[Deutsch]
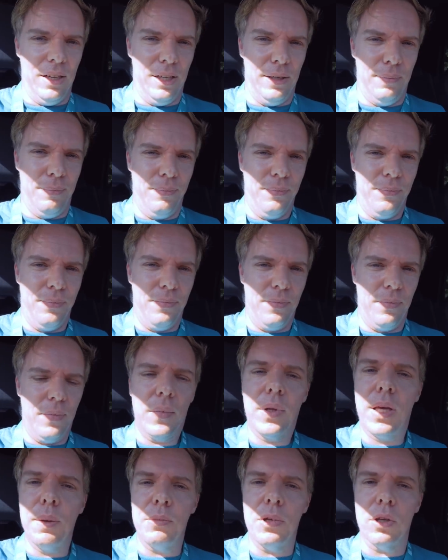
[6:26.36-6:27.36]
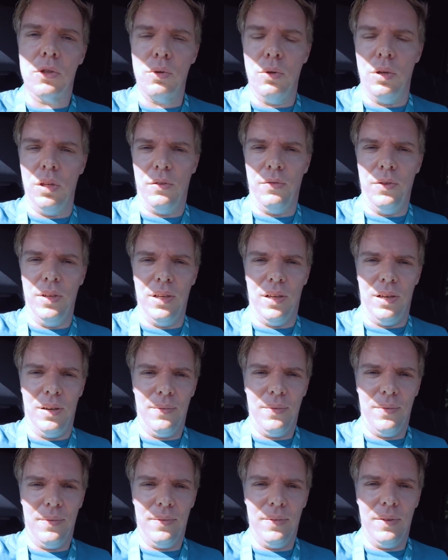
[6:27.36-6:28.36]
Ähm, gibt natürlich
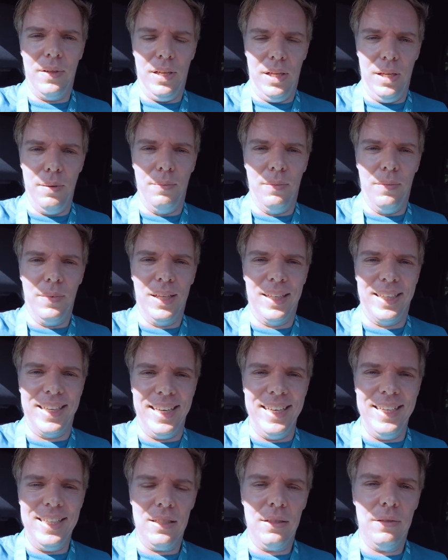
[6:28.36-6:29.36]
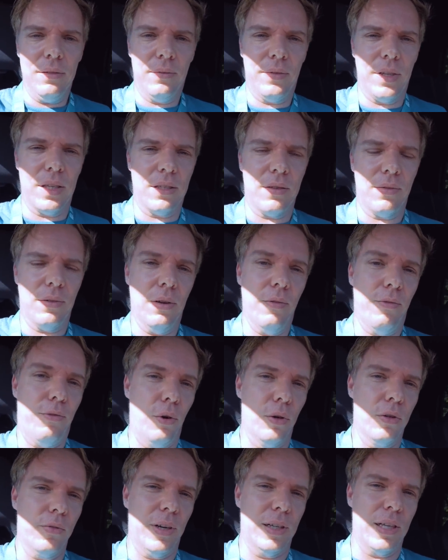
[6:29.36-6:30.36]
wieder eben Geld, was
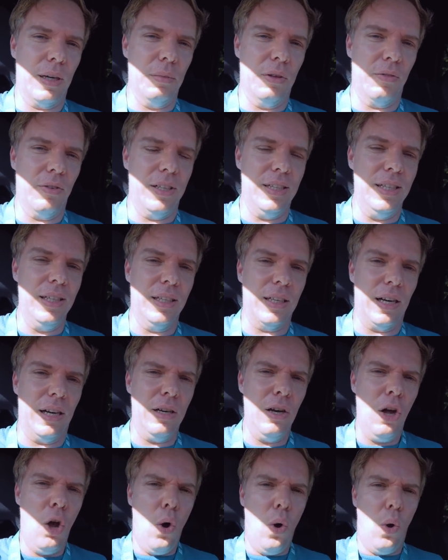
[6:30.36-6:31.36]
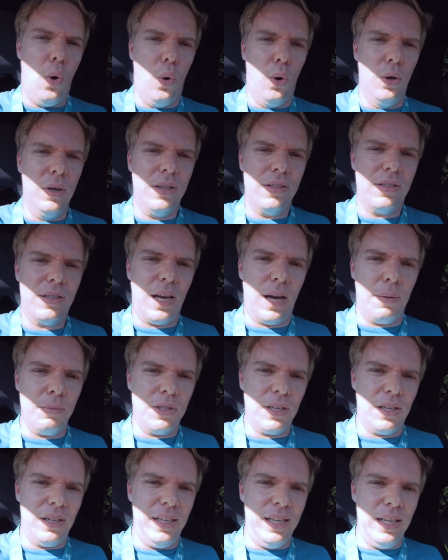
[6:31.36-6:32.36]
Volkswagen damit verdienen kann. Und sie haben
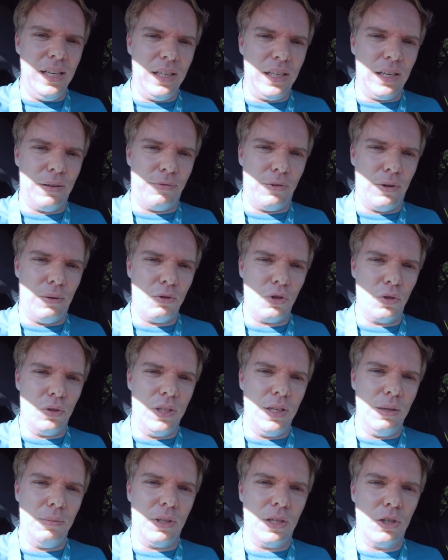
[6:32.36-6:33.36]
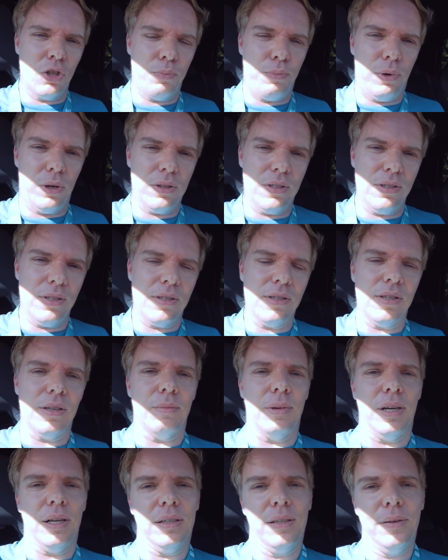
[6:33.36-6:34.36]
es ja in ähnlicher Form schon hier mit den Sportsitzen
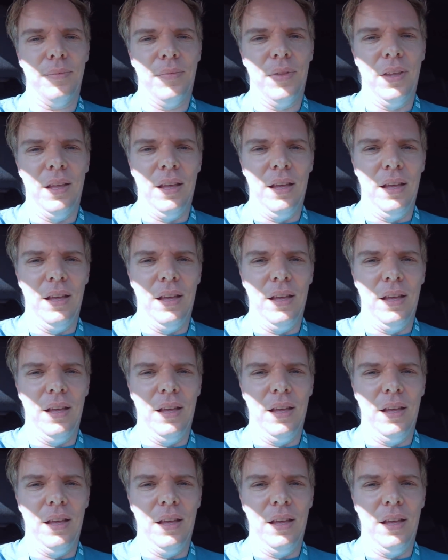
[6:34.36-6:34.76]
gemacht.